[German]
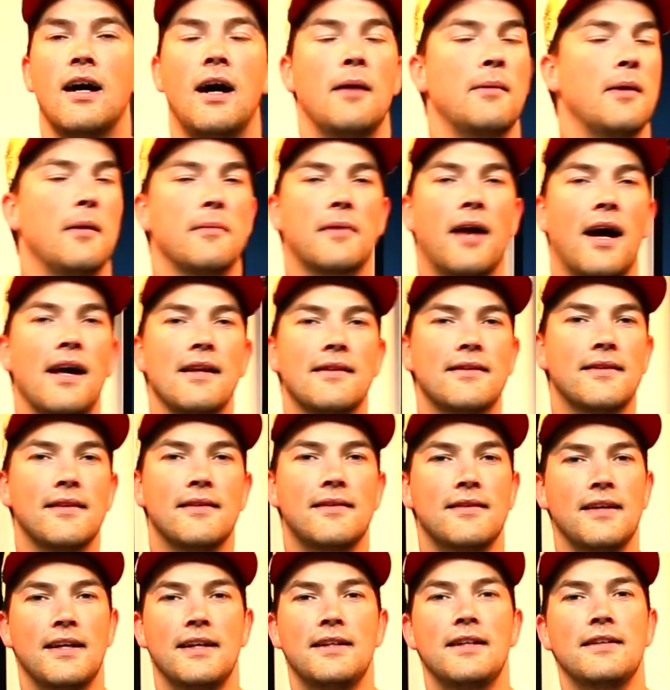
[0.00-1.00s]
Aber am
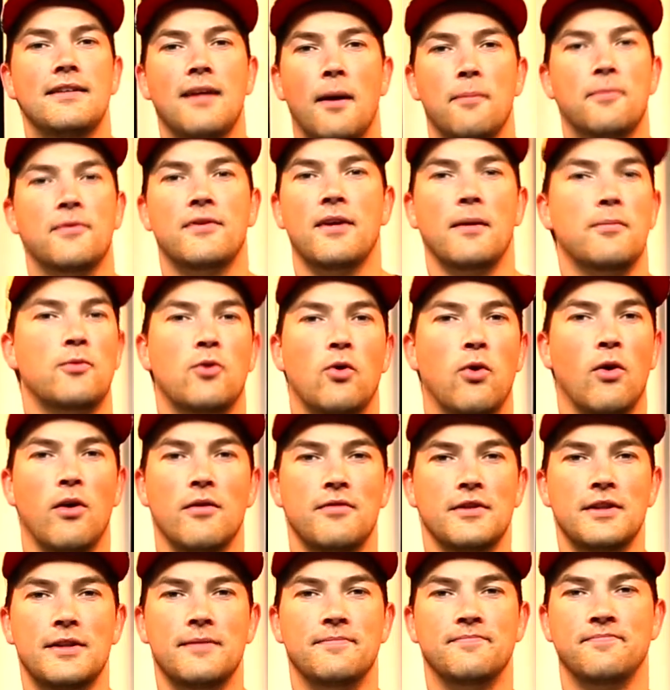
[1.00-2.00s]
geilsten ist eh die
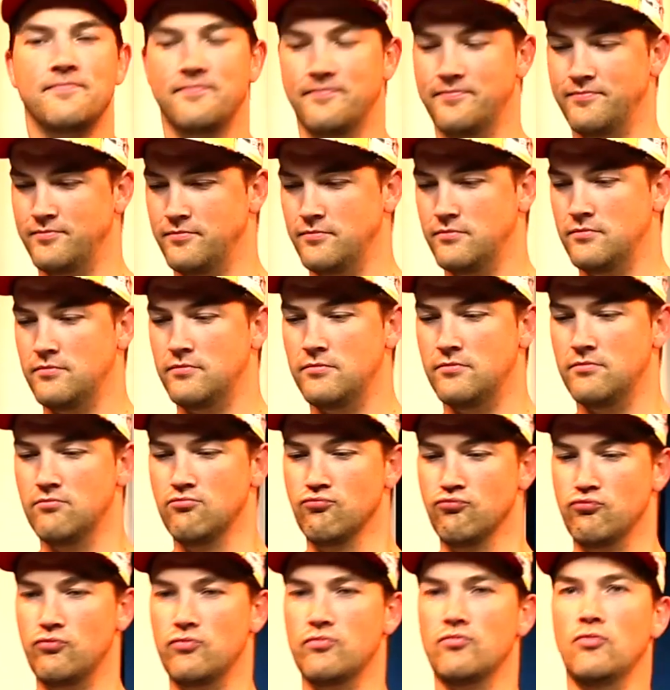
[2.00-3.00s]
Dubstep-Kurve.
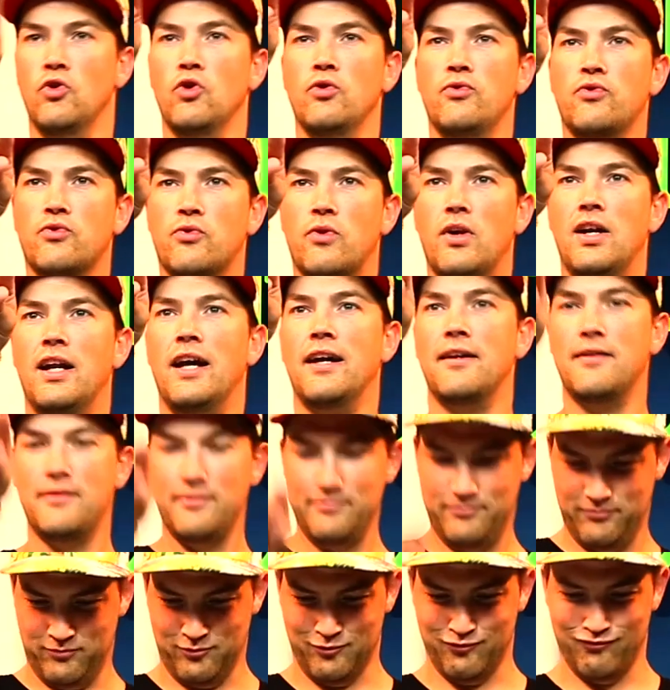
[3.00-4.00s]

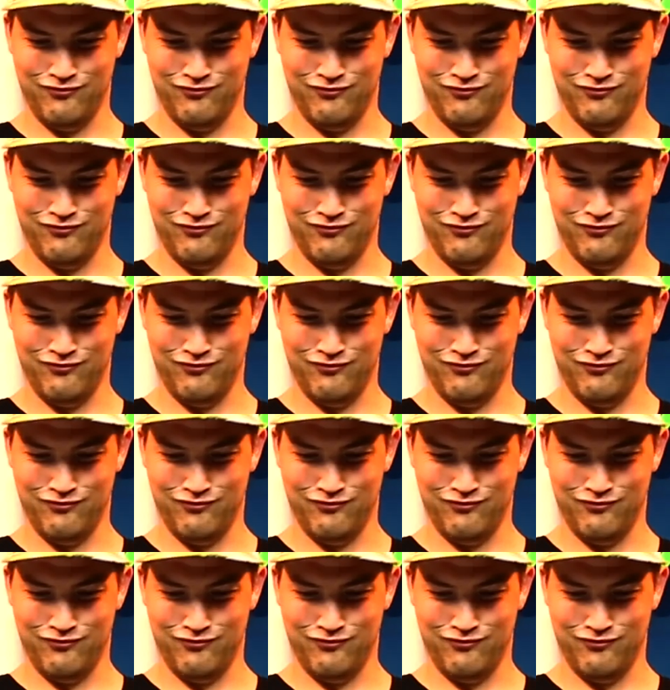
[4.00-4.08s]
Skrillex.